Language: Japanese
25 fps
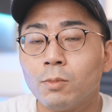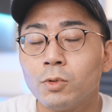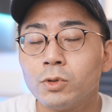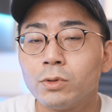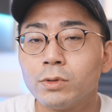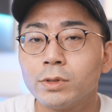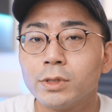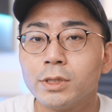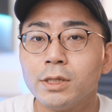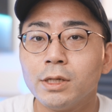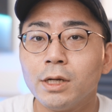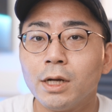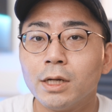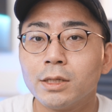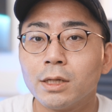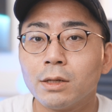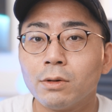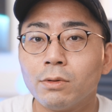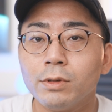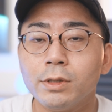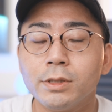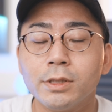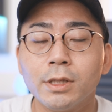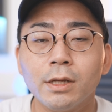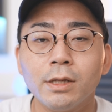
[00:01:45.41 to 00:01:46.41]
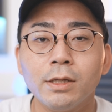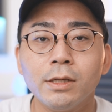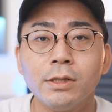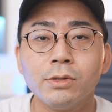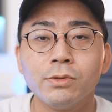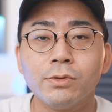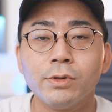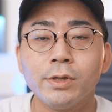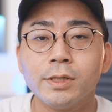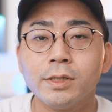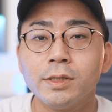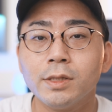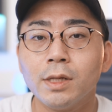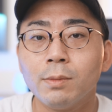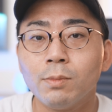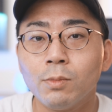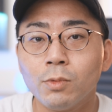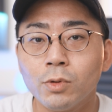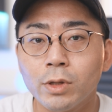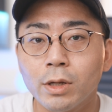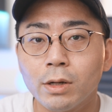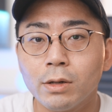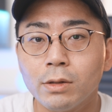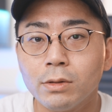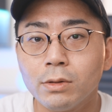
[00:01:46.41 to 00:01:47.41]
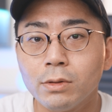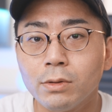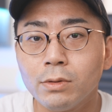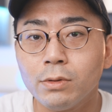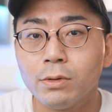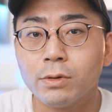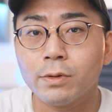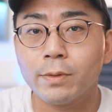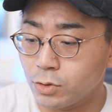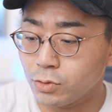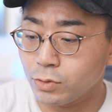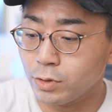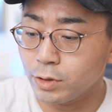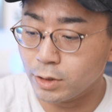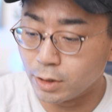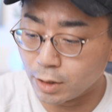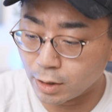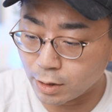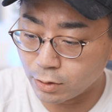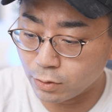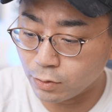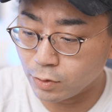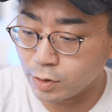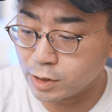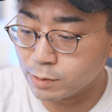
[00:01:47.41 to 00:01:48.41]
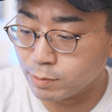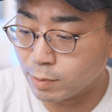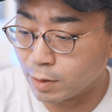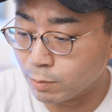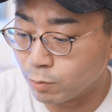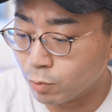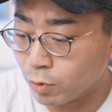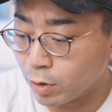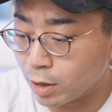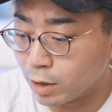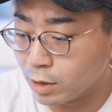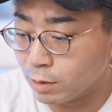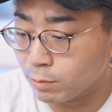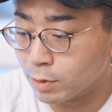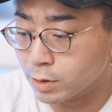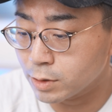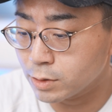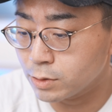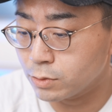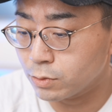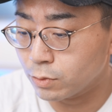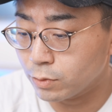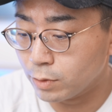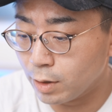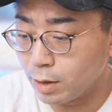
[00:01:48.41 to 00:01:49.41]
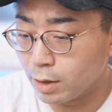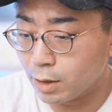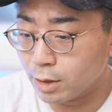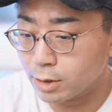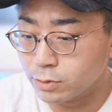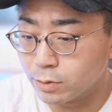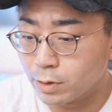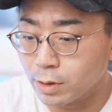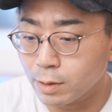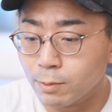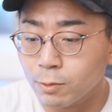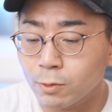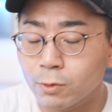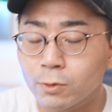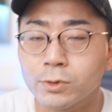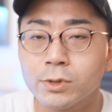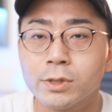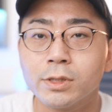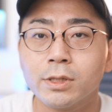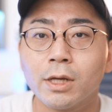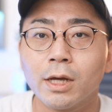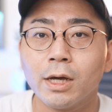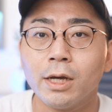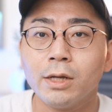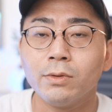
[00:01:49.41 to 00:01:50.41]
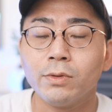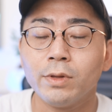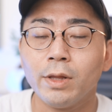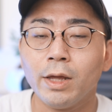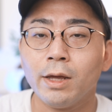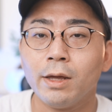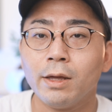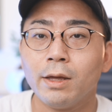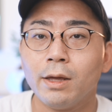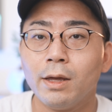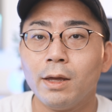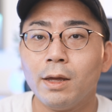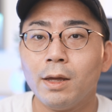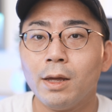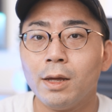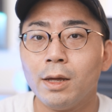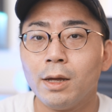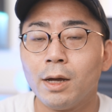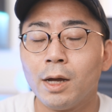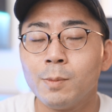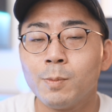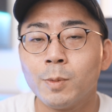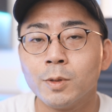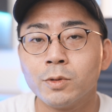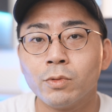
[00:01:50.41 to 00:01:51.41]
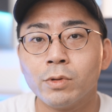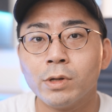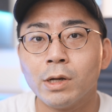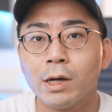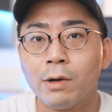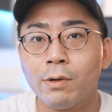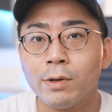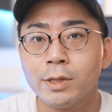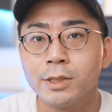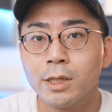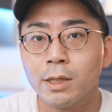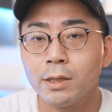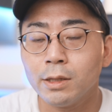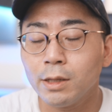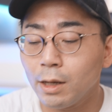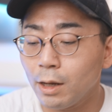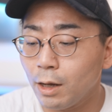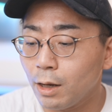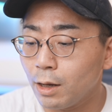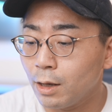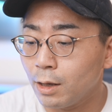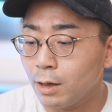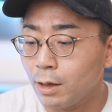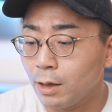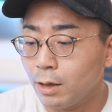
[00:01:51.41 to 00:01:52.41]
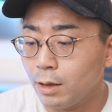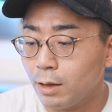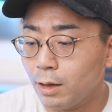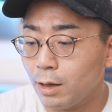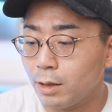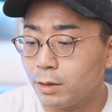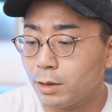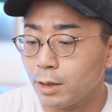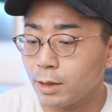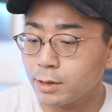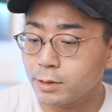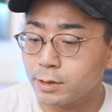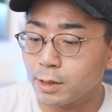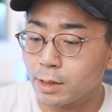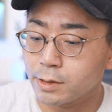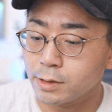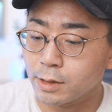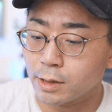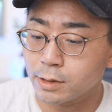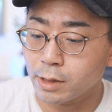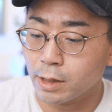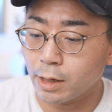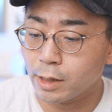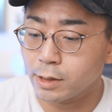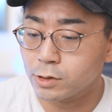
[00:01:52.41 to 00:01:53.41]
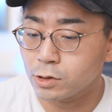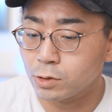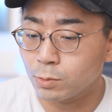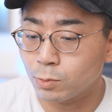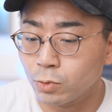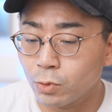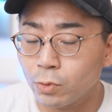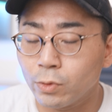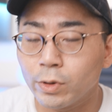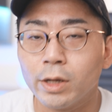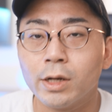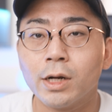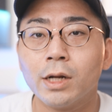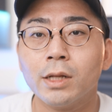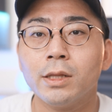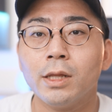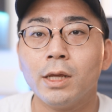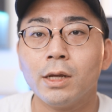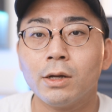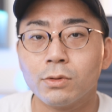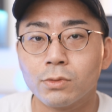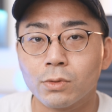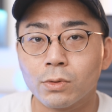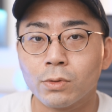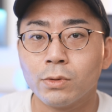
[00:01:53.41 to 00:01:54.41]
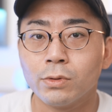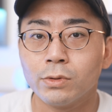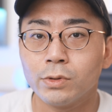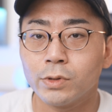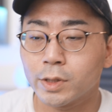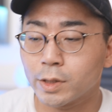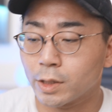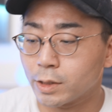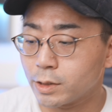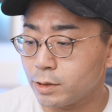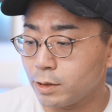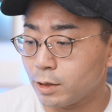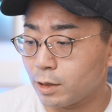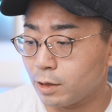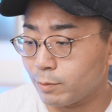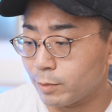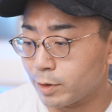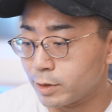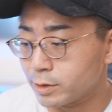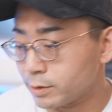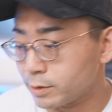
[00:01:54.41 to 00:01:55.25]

もちろん新型の2021年モデルの12.9 1番もありますので、それはもうお使いのね、えー、iPad に合わせて、えー、適切なサイズのものを選んでいくという形になりま